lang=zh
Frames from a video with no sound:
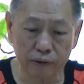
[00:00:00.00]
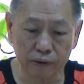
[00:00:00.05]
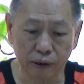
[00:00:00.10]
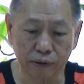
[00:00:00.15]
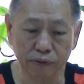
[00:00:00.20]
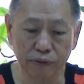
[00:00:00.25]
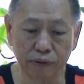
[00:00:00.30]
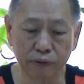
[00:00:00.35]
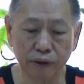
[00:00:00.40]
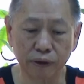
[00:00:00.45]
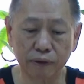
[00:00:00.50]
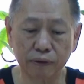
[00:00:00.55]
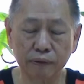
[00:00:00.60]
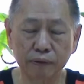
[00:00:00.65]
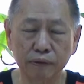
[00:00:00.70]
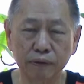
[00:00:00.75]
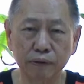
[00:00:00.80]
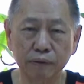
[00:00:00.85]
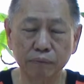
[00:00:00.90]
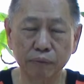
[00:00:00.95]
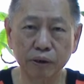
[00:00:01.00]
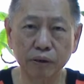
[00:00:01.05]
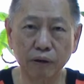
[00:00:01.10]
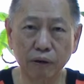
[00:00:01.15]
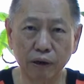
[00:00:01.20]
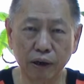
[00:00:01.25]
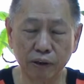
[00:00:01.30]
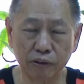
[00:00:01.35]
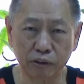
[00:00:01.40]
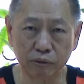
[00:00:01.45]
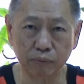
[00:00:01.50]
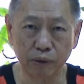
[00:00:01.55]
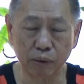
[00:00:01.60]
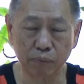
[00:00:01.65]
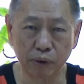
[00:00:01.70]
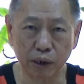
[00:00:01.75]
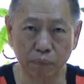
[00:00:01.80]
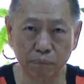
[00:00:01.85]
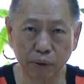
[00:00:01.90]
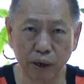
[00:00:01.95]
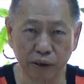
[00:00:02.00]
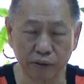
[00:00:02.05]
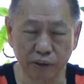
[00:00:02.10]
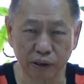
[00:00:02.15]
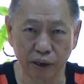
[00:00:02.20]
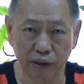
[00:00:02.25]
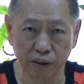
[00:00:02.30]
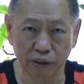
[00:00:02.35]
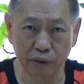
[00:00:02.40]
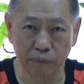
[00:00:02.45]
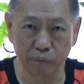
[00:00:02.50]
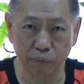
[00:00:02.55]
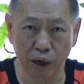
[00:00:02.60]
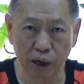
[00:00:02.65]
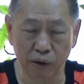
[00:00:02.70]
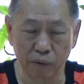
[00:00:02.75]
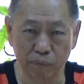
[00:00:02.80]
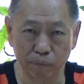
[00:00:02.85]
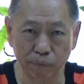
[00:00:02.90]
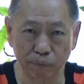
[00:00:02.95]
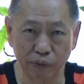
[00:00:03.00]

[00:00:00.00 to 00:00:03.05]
但是呢，美国人即嘛嘛派大派